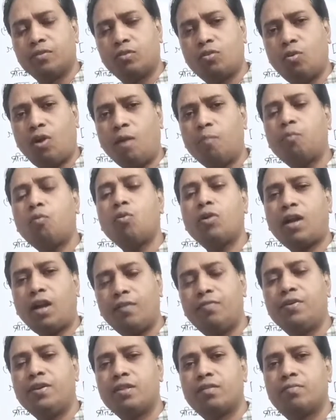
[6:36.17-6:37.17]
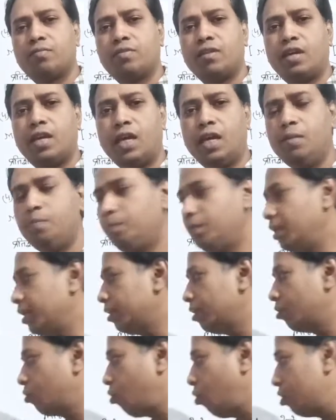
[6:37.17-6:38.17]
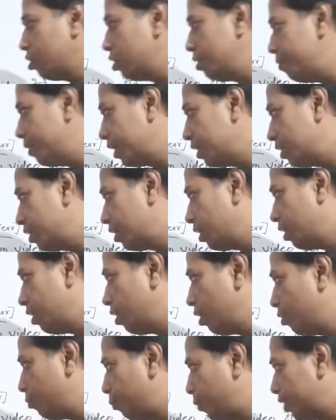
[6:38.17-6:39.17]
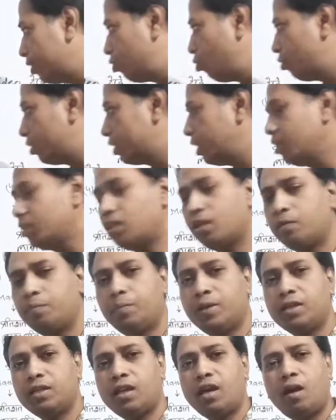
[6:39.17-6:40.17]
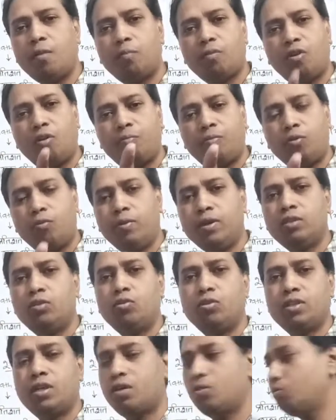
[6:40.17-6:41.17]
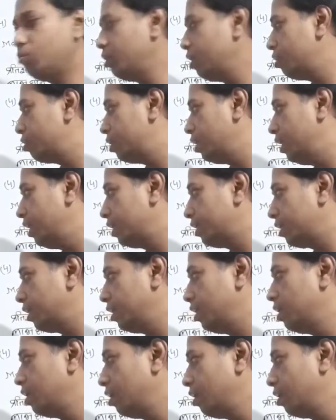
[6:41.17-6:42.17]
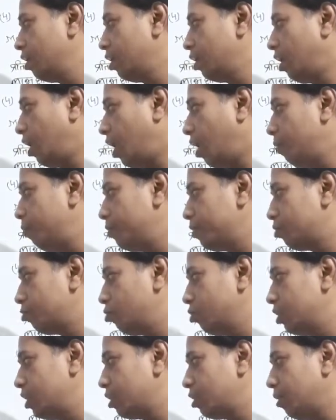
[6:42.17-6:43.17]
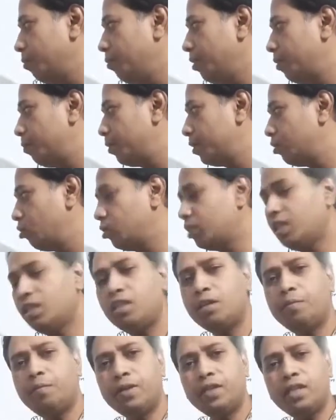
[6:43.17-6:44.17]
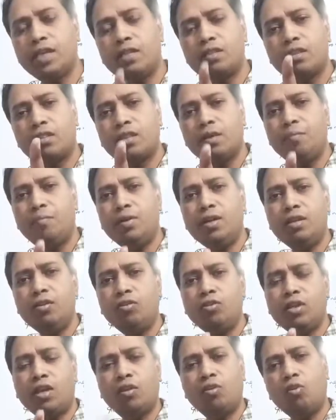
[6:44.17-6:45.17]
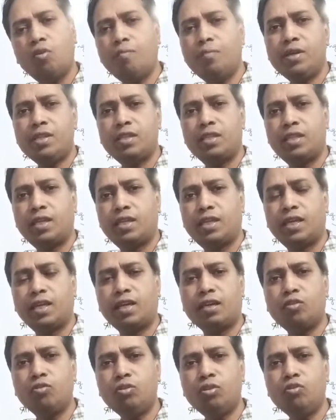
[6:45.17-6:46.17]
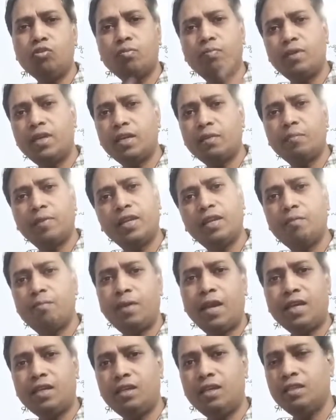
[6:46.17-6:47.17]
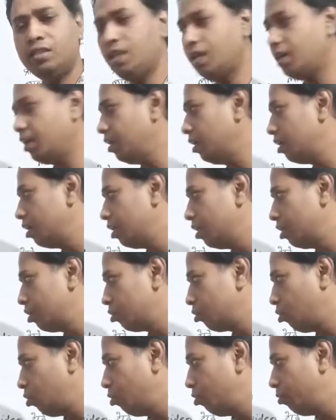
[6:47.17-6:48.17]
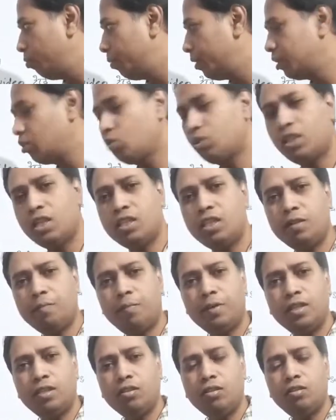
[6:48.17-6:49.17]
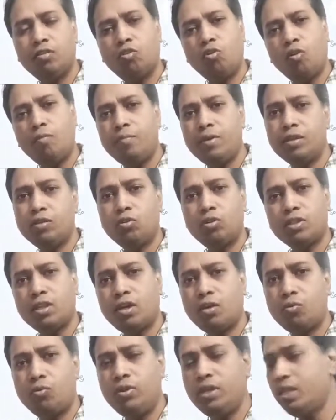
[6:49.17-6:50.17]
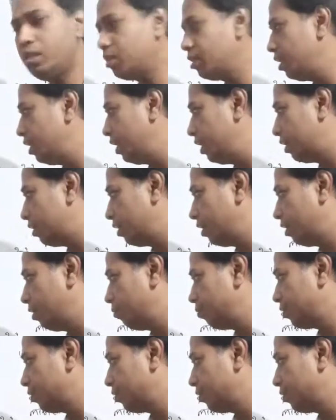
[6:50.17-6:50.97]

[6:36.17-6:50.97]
तो आपको काफी इससे हेल्प मिलेगी कौन सी मैगजीन है प्रतियोगिता दर्पण का आपको अक्टूबर 2019 से लेके आप इसको दिसंबर प्रतियोगिता दर्पण के दिसंबर या नवंबर से देखिएगा क्योंकि उसमें एक महीना बैक रहता है तो प्रतियोगिता दर्पण नवंबर 2019 से लेके